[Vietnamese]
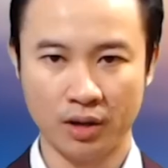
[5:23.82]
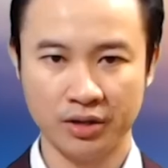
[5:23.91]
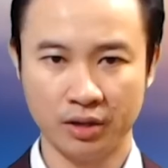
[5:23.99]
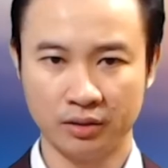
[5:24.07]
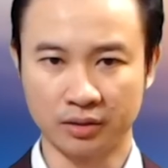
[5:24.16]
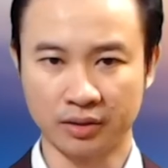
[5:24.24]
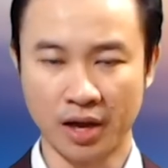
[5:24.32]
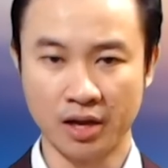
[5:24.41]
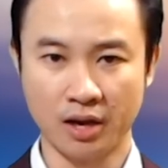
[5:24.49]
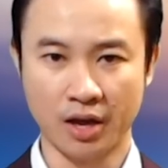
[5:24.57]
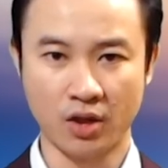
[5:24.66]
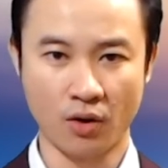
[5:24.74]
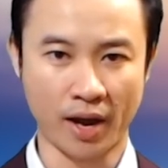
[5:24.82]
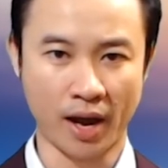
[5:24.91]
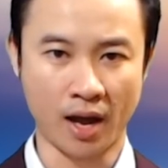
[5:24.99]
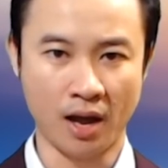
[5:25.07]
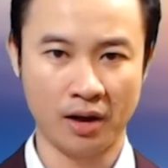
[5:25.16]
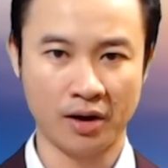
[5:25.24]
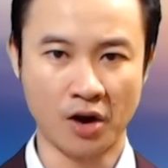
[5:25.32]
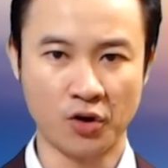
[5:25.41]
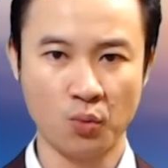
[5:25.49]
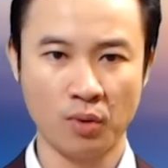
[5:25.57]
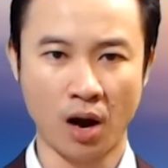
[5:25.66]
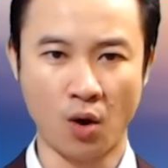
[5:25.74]
nhưng thực tế là do Nga đã
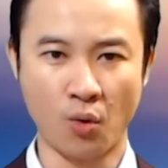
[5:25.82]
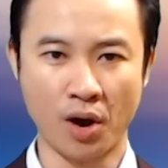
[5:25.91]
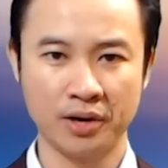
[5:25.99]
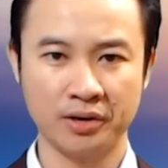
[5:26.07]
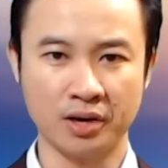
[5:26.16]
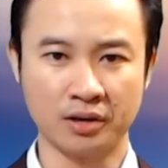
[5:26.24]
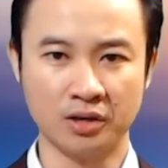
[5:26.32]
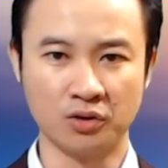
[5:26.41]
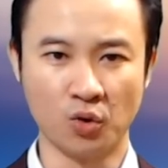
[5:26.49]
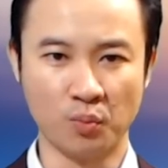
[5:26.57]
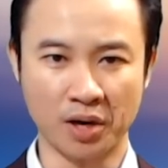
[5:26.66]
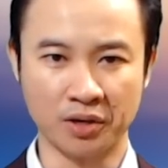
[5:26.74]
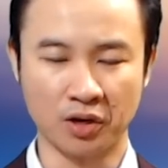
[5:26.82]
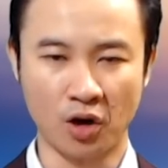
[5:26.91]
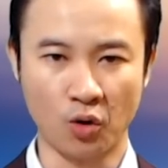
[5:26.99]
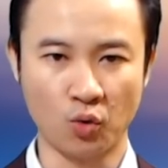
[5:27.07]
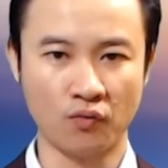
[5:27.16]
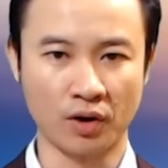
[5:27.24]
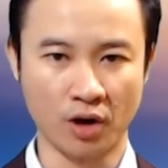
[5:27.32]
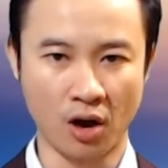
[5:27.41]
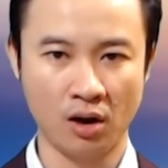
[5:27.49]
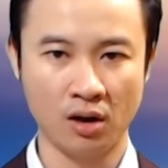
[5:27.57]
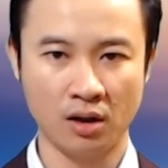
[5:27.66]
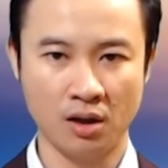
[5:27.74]
rút hầu hết lực lượng của mình khỏi khu vực đó.